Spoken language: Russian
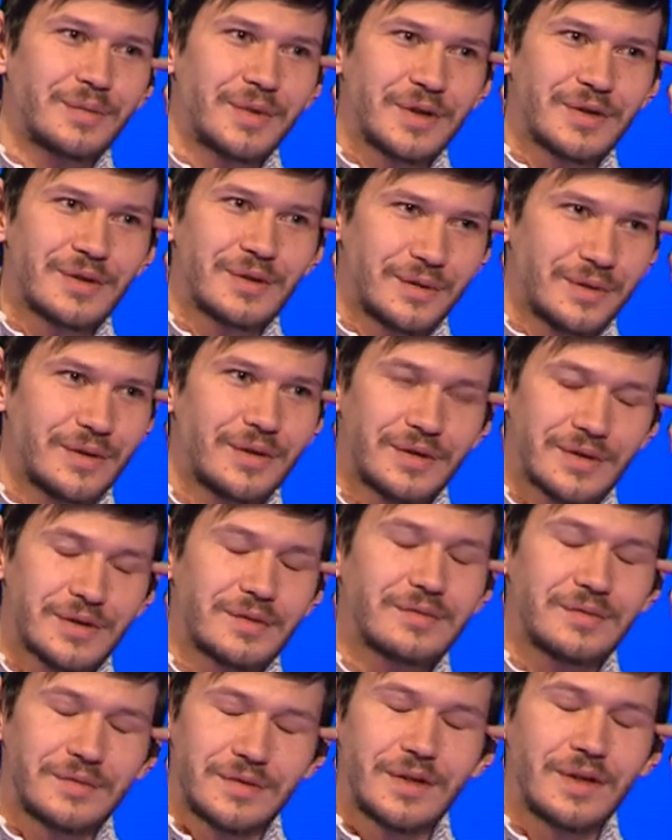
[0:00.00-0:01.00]
пошло, да,
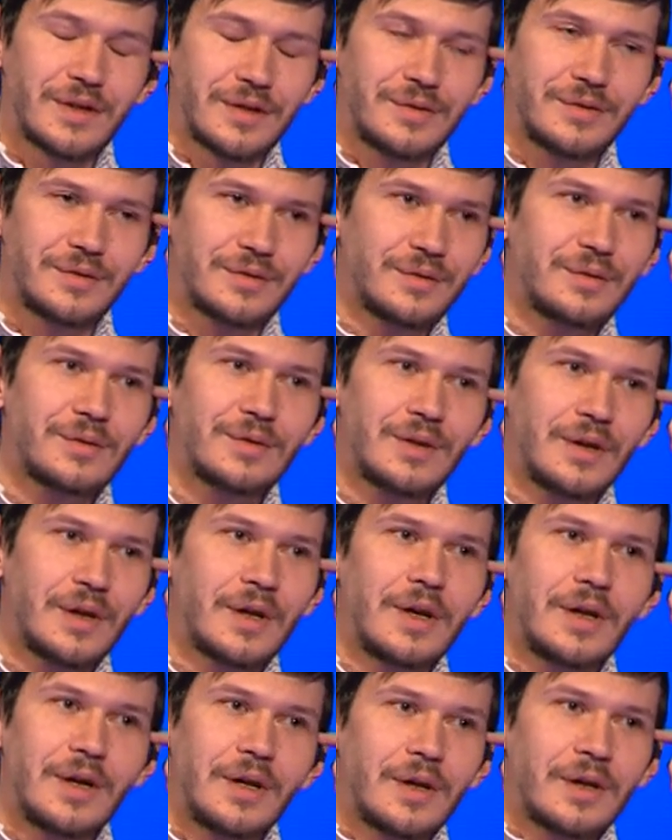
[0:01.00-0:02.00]
угу. скорее всего.
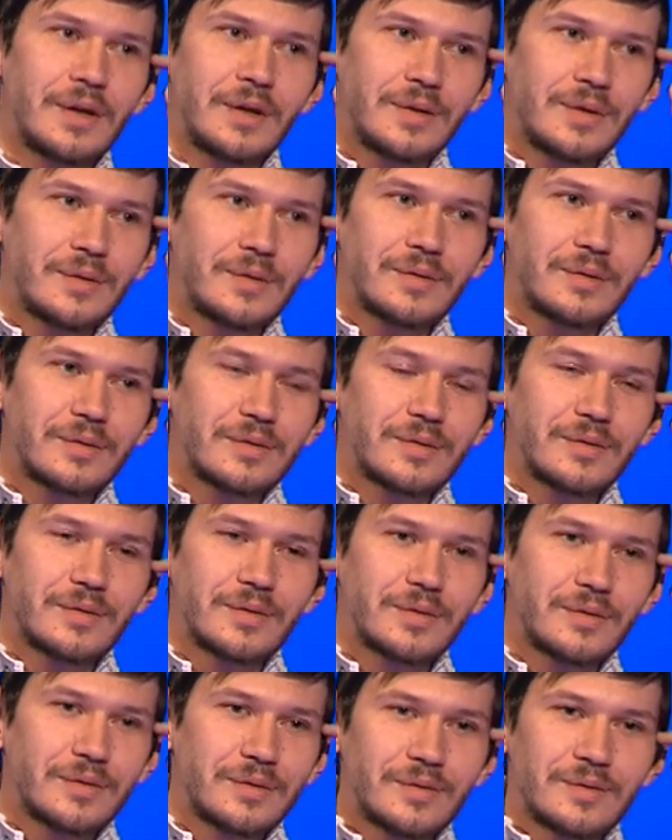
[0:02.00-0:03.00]
Ну
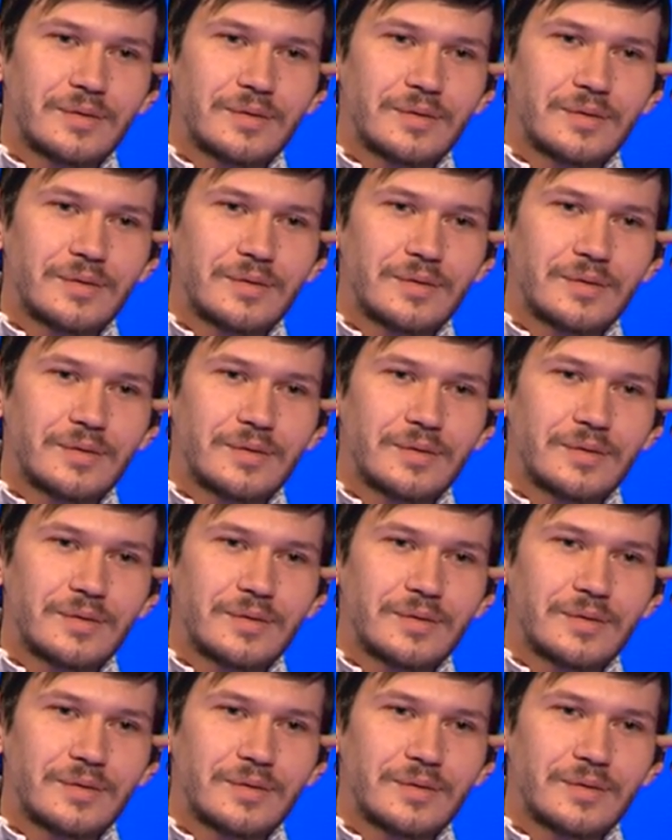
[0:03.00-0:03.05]
вот.